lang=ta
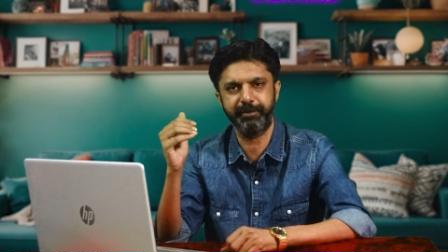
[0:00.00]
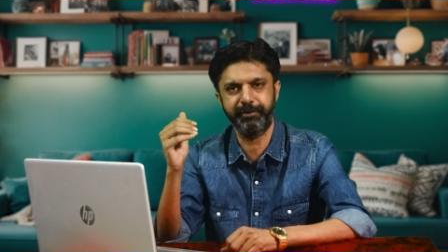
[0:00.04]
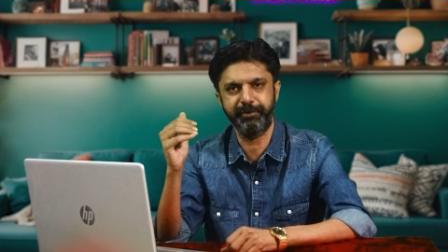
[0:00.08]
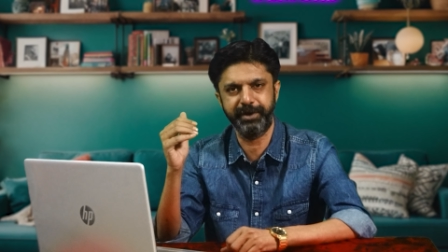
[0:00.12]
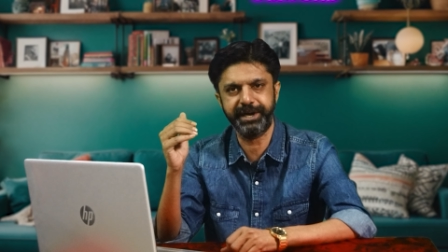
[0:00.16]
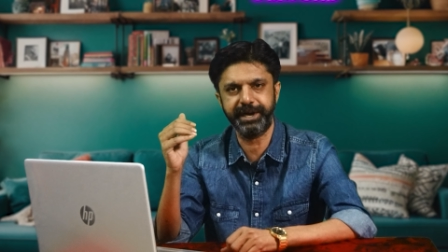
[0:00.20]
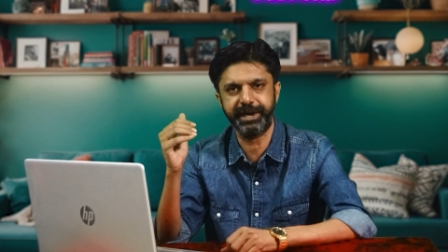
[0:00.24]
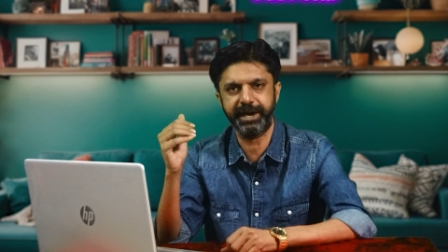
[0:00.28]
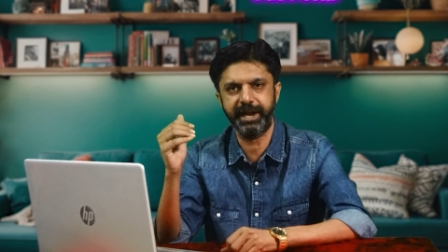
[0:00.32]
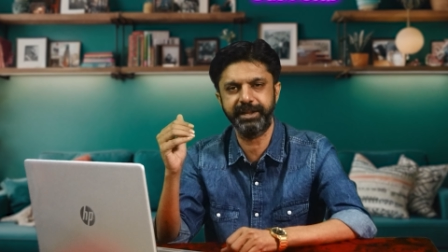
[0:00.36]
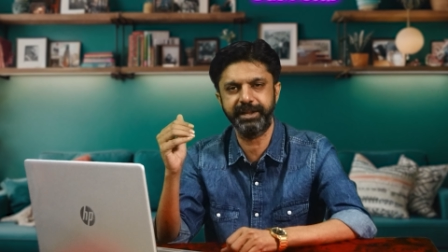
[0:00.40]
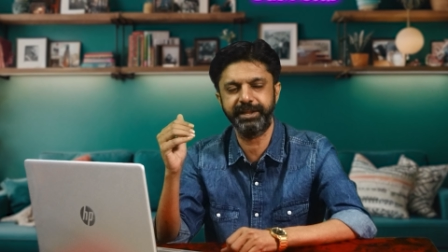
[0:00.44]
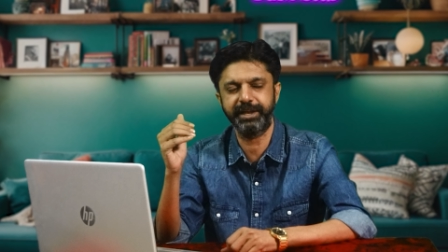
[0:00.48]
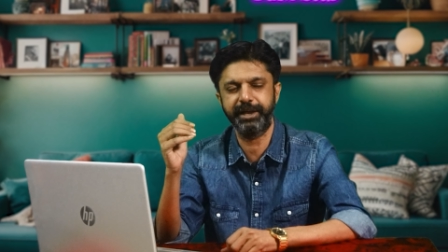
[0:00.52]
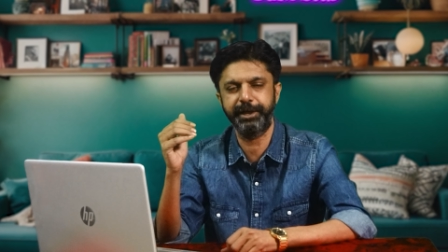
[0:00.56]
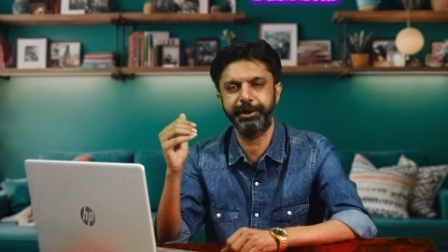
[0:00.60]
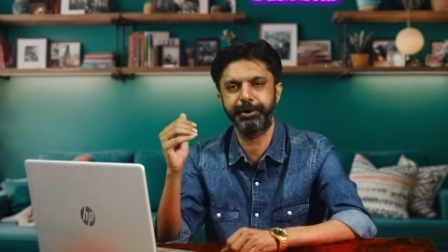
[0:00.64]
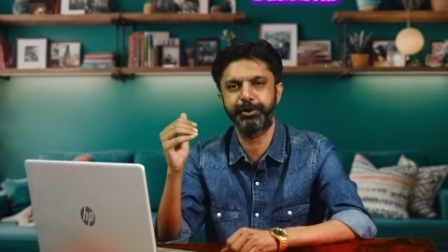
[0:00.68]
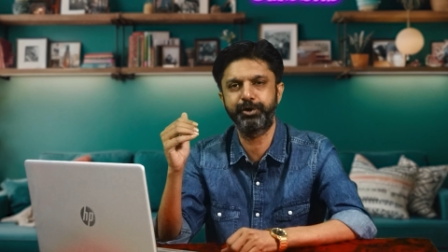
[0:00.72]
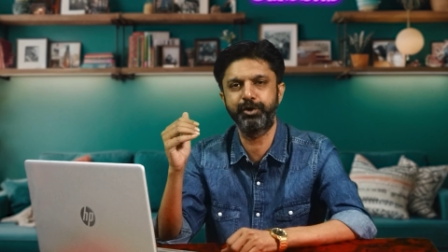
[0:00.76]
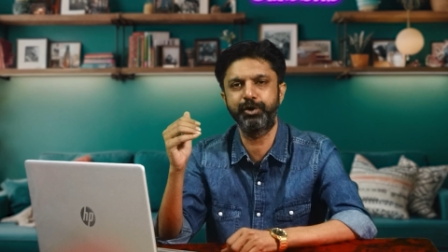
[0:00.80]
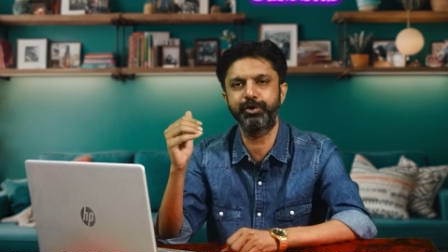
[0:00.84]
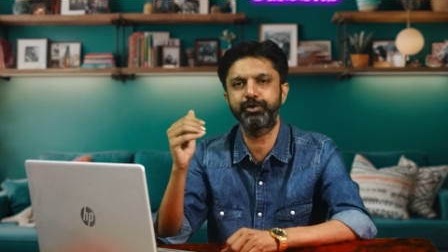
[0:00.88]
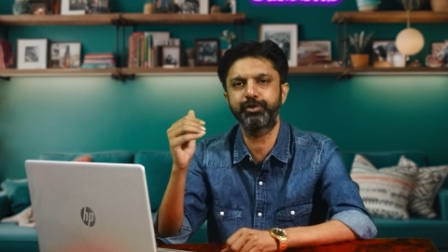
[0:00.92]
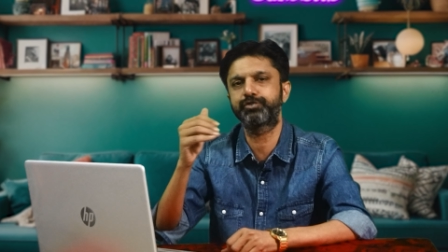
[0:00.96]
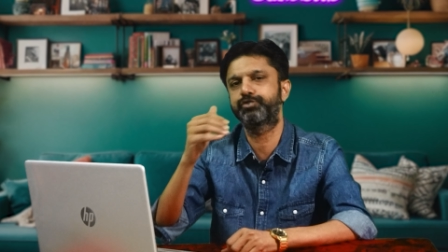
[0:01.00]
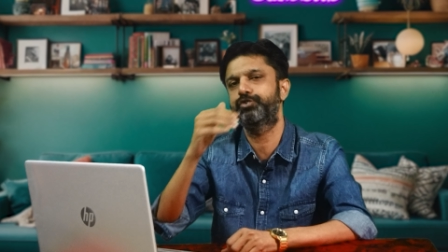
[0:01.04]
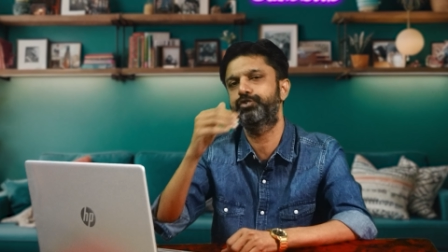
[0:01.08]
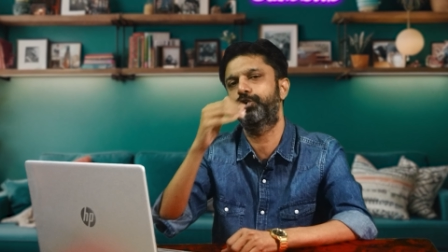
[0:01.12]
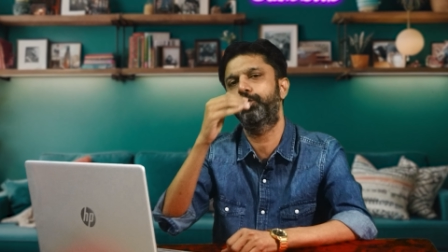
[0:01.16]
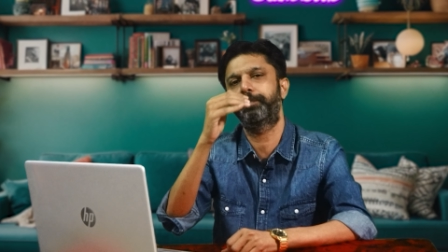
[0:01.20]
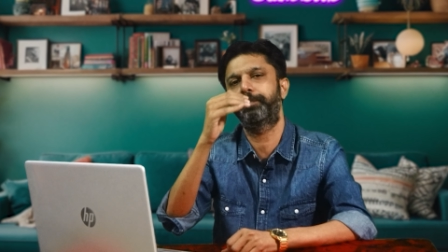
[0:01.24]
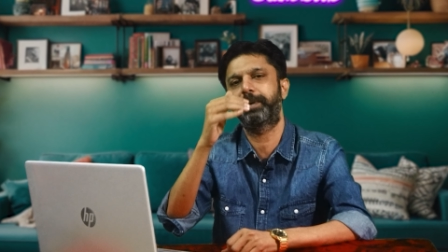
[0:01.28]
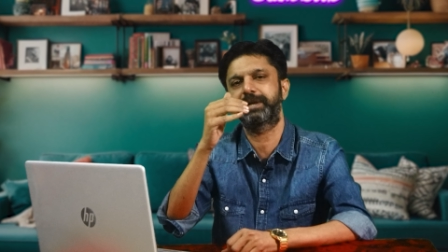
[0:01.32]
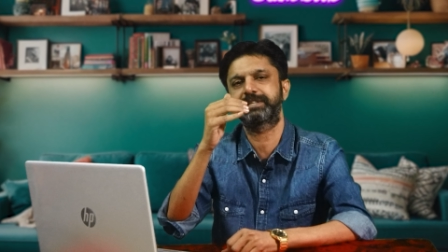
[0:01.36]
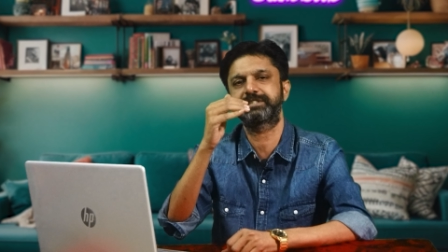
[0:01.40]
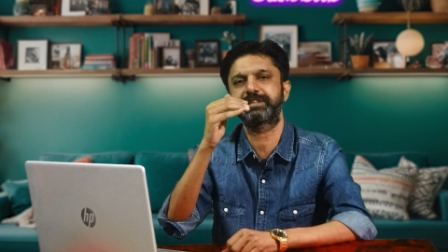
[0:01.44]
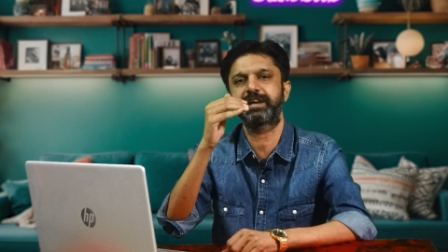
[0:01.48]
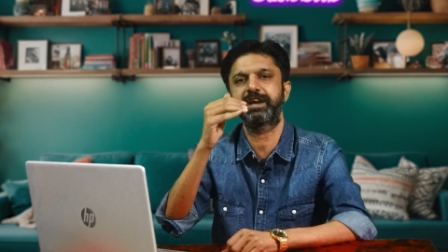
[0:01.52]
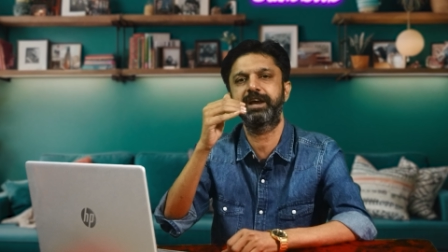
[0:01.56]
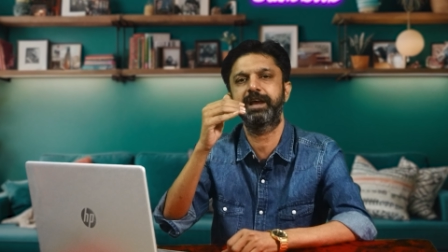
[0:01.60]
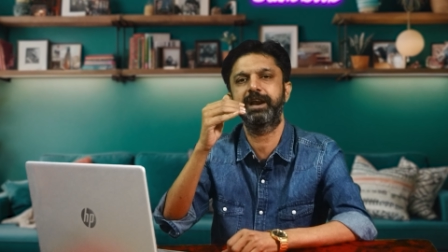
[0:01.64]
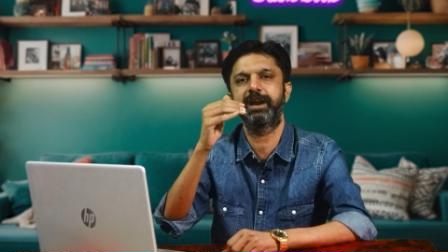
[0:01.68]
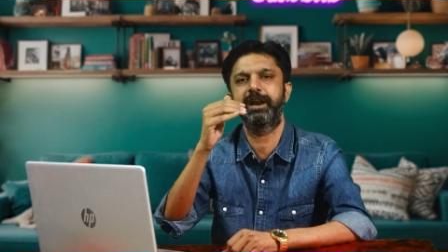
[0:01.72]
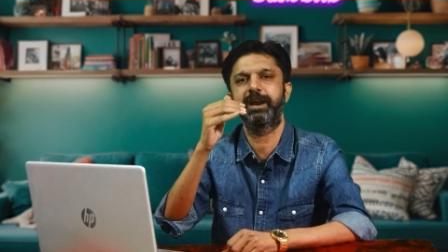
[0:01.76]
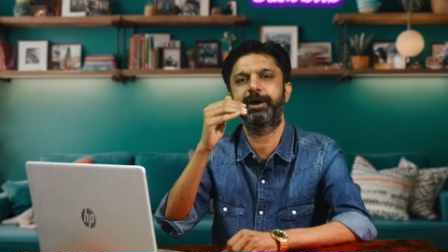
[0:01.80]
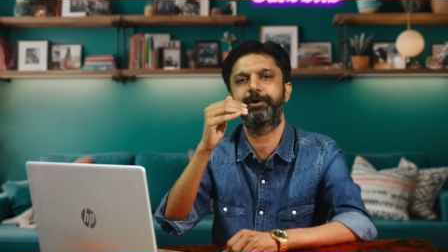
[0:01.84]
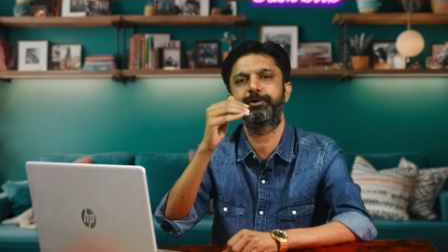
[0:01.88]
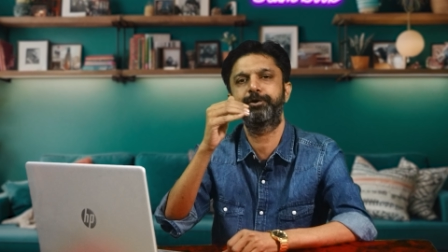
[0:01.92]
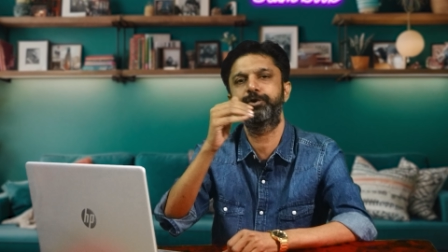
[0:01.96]
வெற்றியாக தான் இருக்கும் ஸோ பசங்க
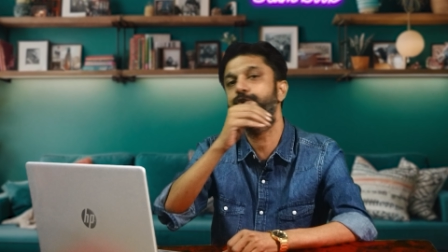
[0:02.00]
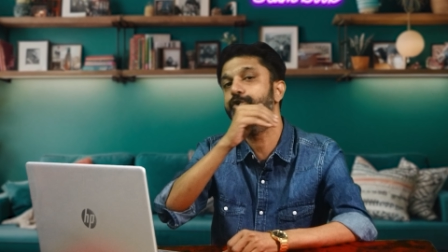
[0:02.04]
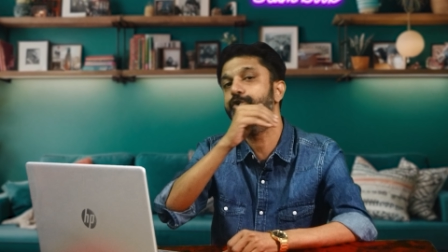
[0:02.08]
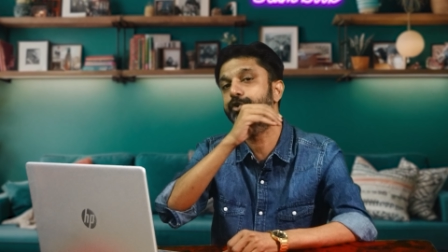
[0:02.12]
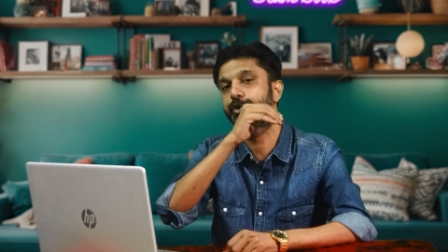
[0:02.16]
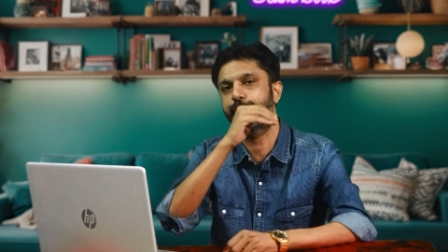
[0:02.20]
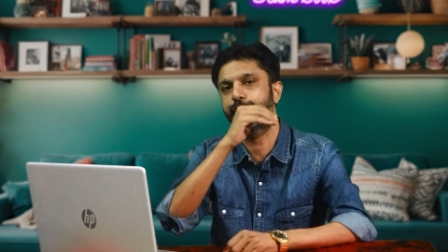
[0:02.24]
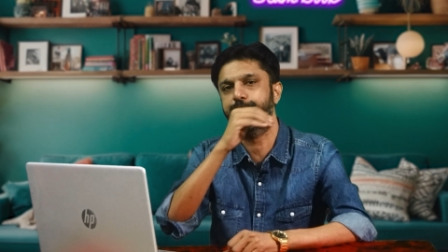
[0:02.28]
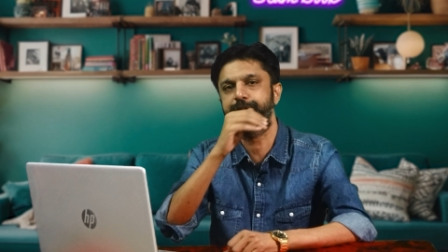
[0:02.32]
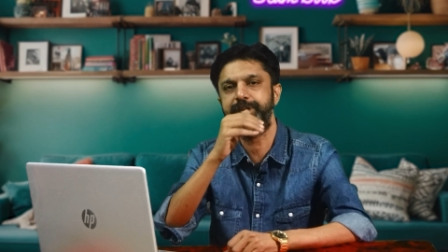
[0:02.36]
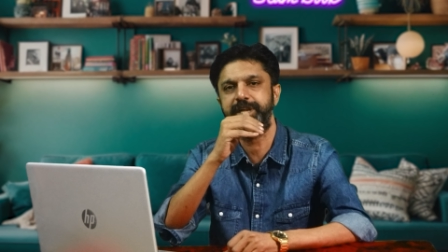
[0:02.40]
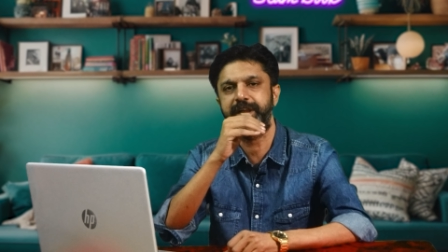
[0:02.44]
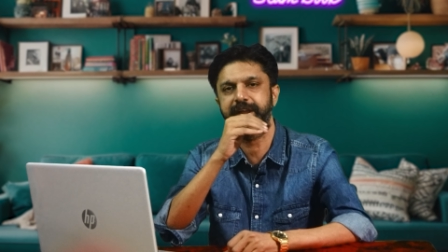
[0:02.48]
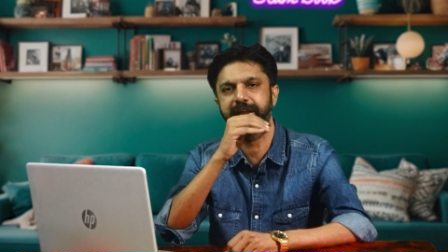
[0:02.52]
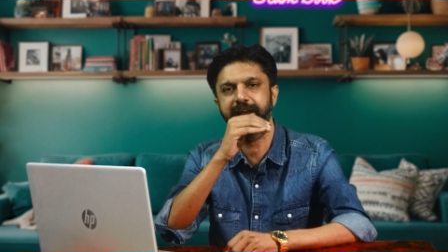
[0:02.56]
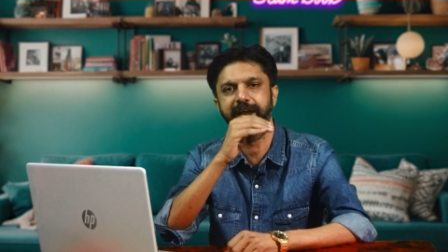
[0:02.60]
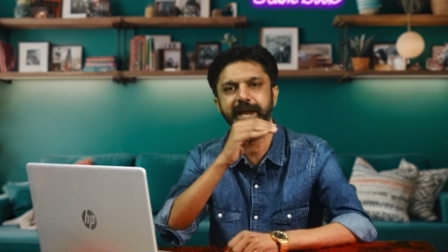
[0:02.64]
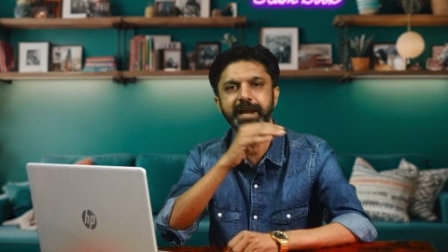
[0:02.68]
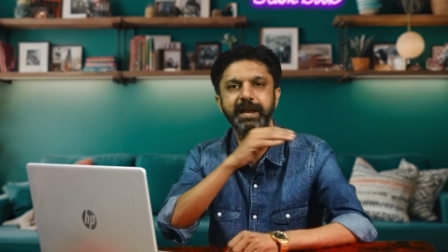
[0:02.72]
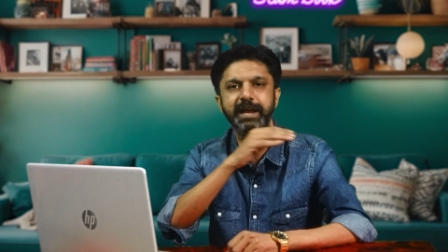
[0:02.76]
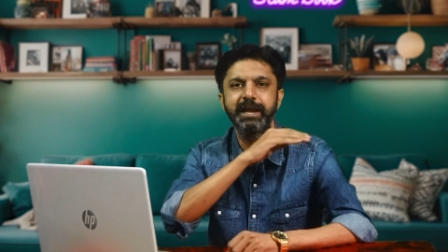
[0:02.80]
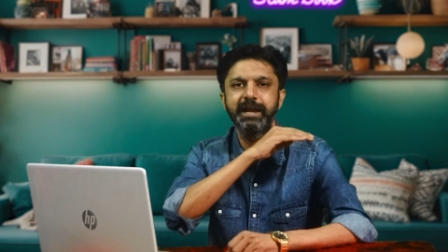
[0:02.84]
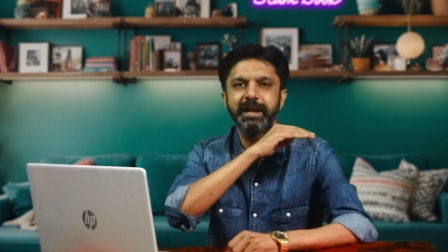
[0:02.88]
எல்லாரும் குழந்தைங்க